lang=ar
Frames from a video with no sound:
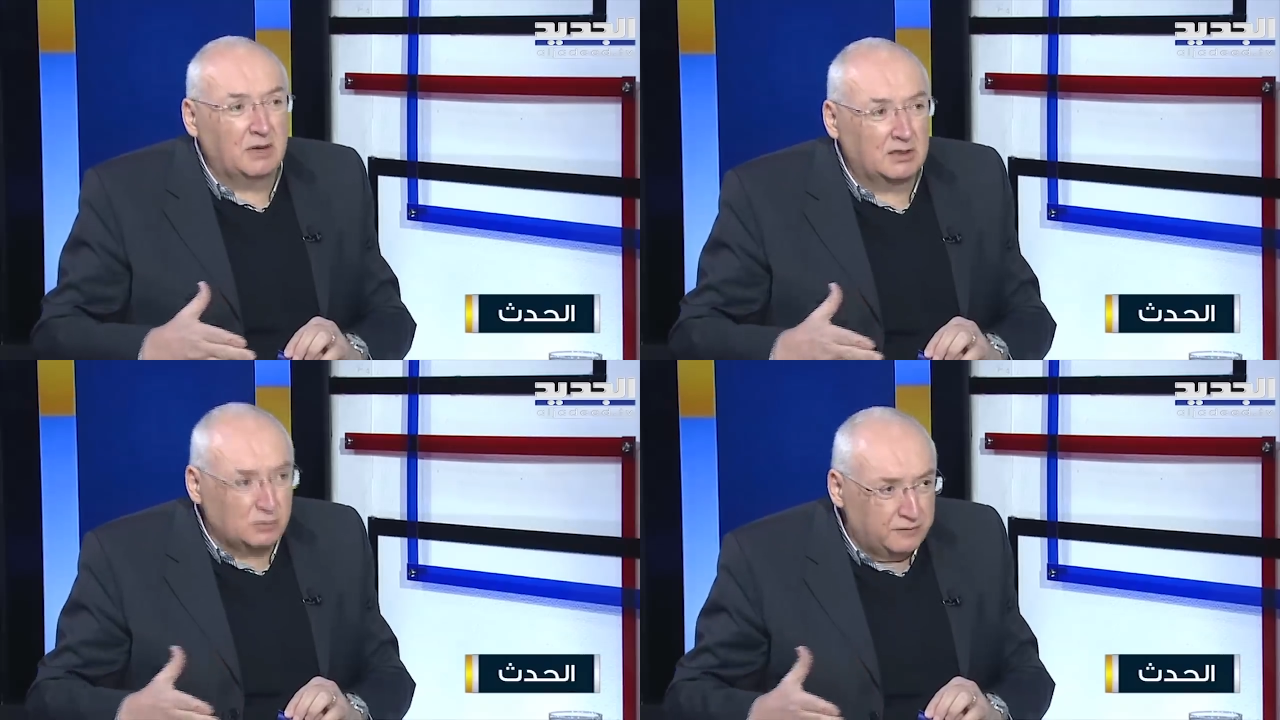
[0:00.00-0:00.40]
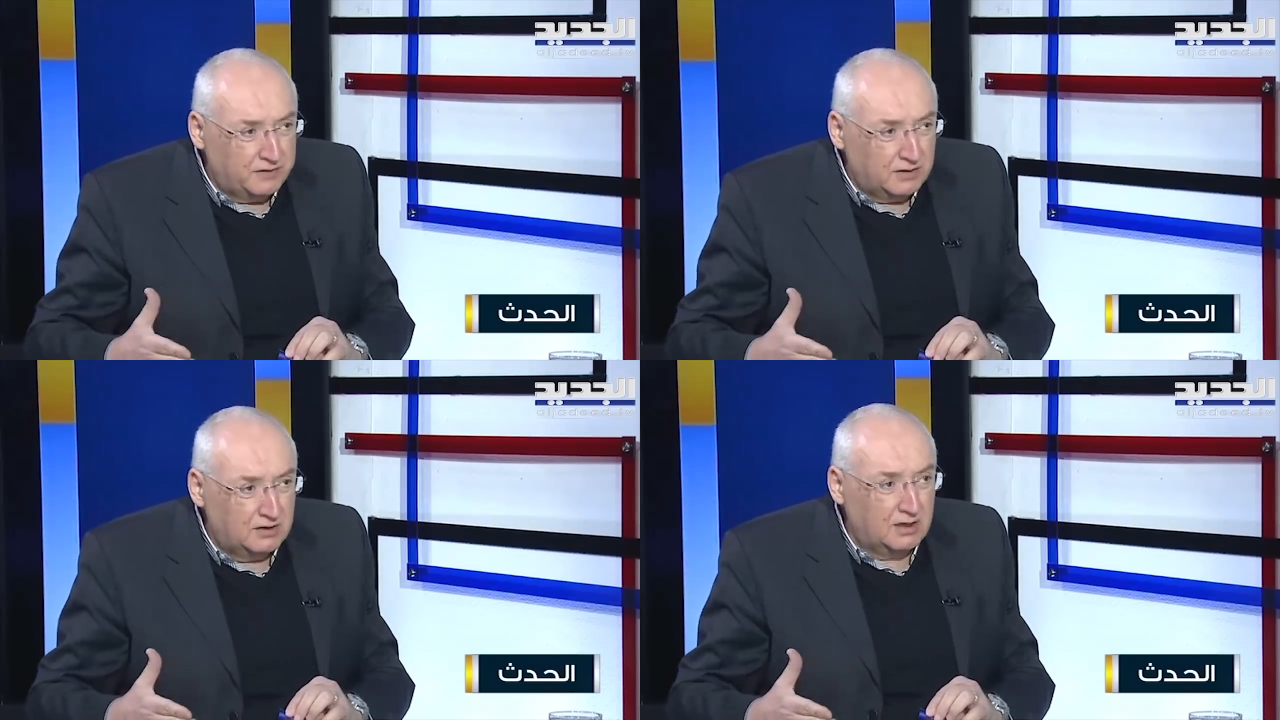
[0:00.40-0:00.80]

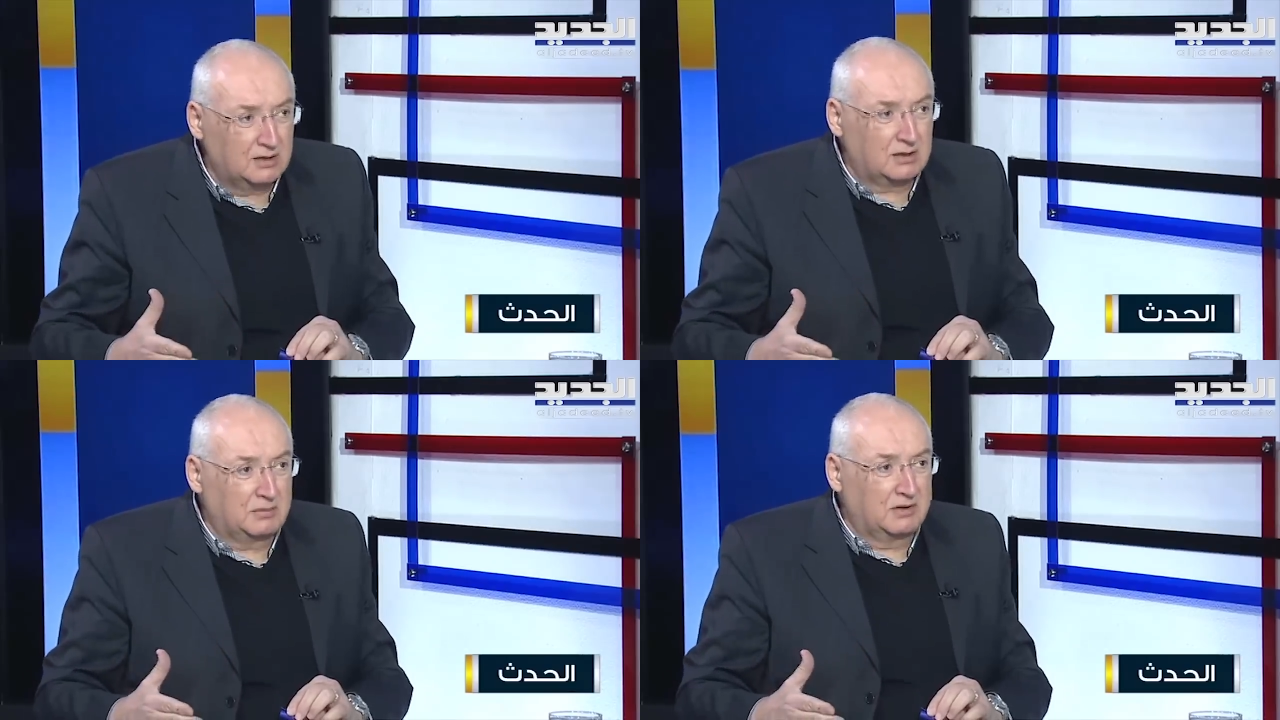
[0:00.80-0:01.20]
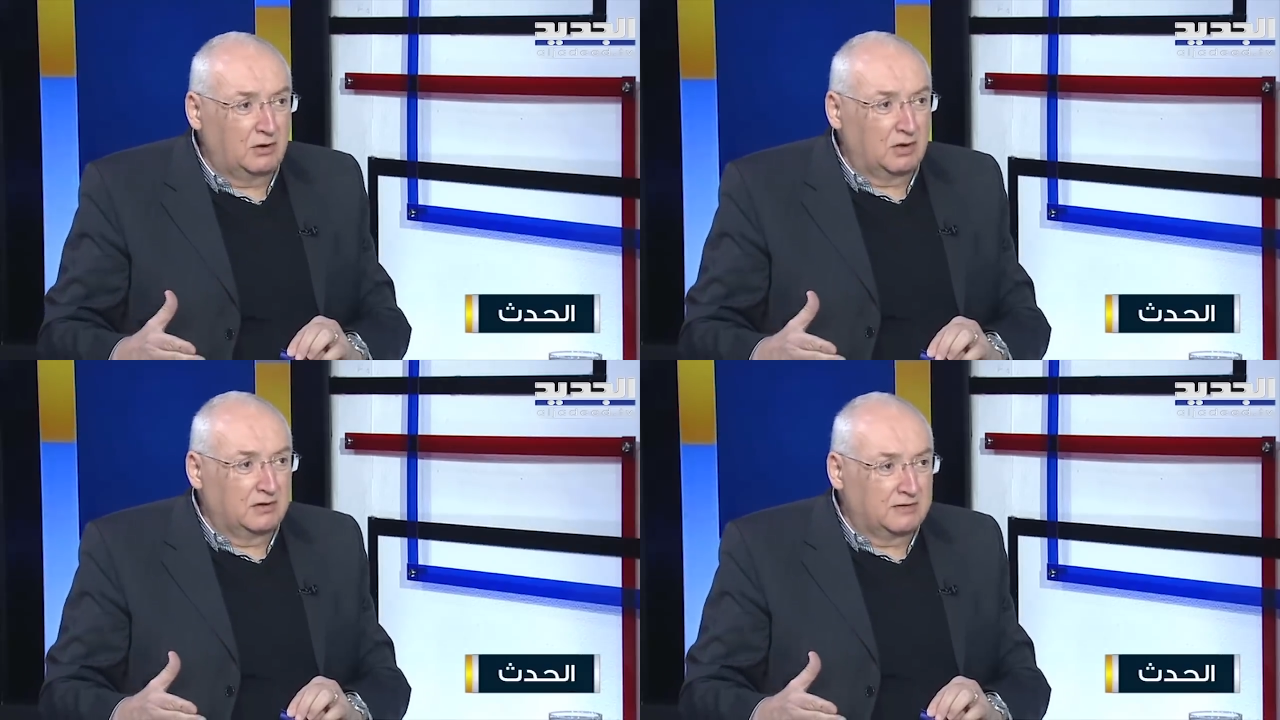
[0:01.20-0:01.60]
معروفة يعني طبعا
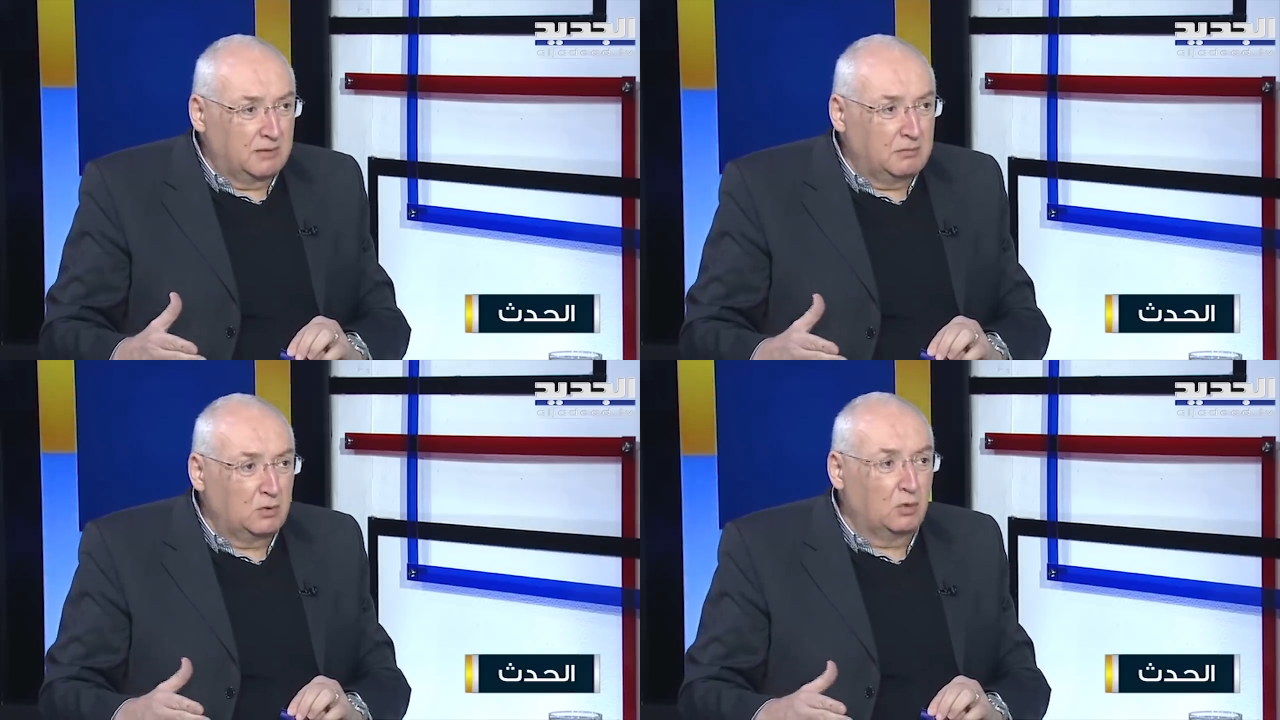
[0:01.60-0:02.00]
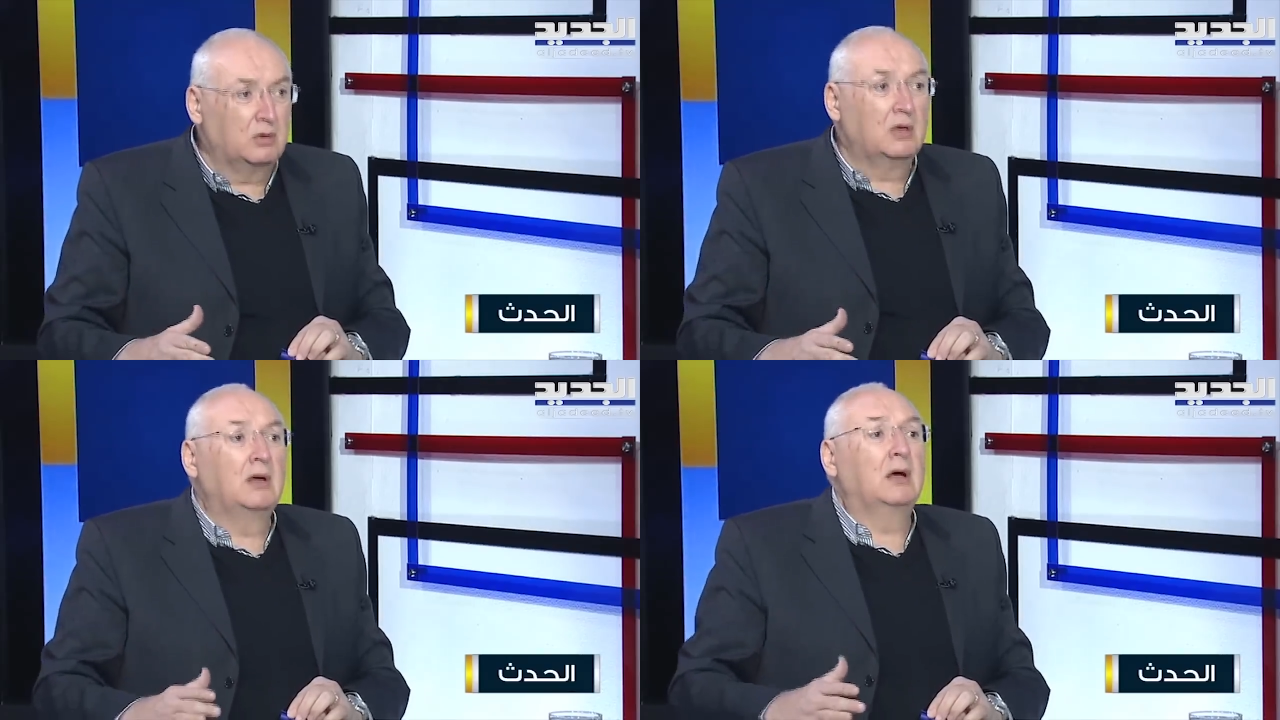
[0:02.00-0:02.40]
نقعد نسمي نقول